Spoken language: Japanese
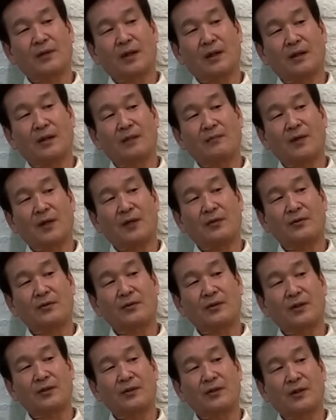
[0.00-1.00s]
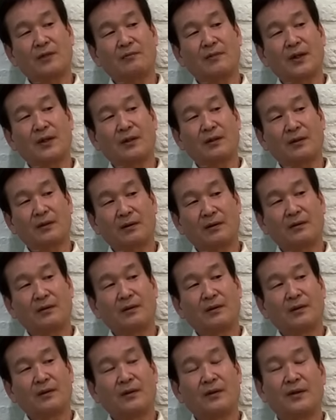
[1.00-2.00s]
だから、今からじゅうねん近く前かな、
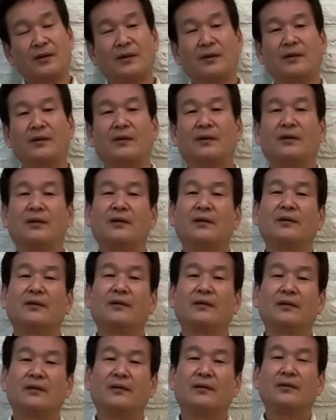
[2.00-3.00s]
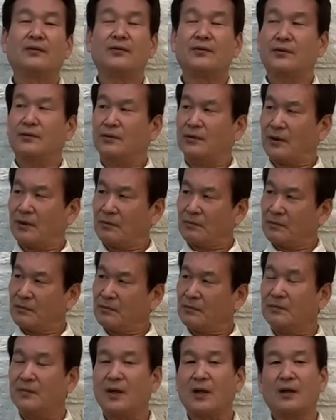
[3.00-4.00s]
えー、じゅうね
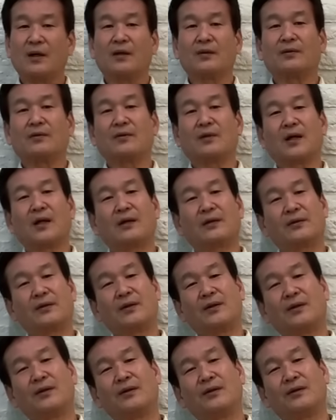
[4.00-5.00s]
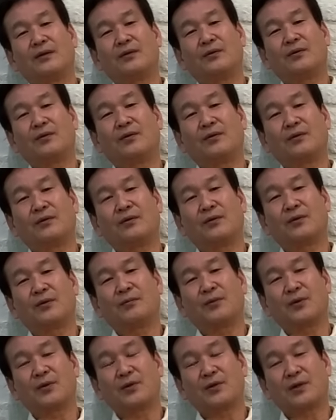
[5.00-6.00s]
ん、まあ、あの関係を取り
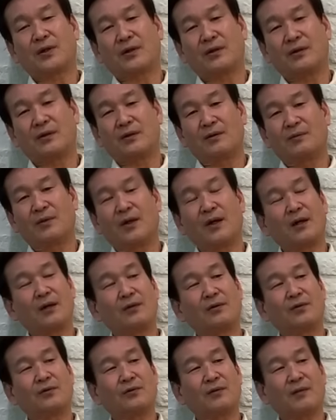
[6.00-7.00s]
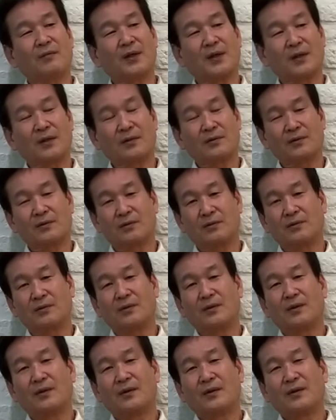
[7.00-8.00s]
戻したけれども、韓国はまだその、
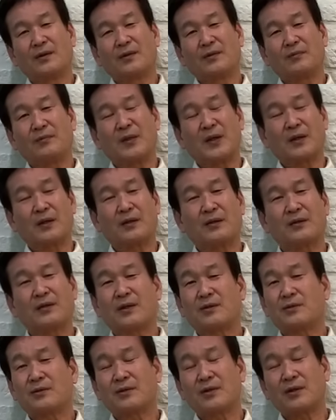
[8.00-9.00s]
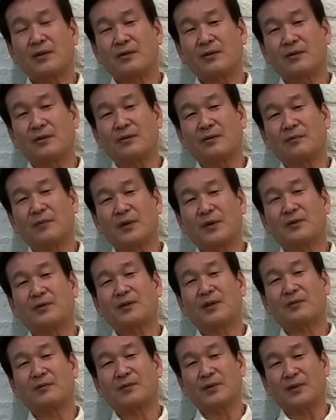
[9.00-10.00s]
まあ、北朝鮮という面倒
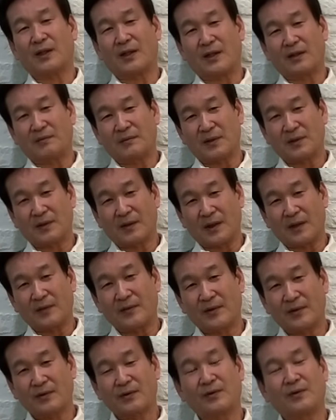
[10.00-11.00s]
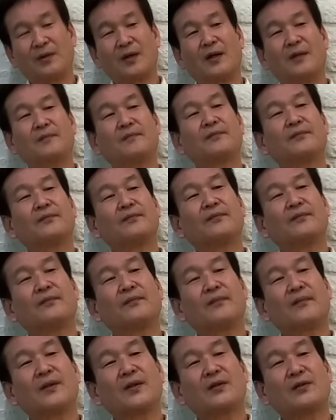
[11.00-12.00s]
くさい問題がありますから、というのが
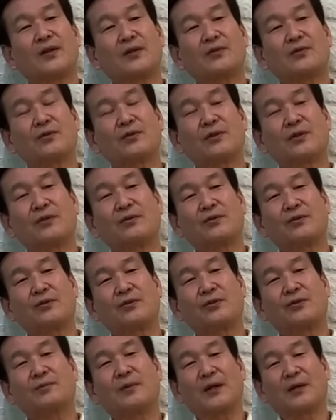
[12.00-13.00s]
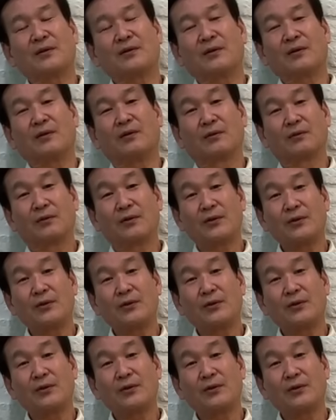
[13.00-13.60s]
北朝鮮とキューバっていうのは本当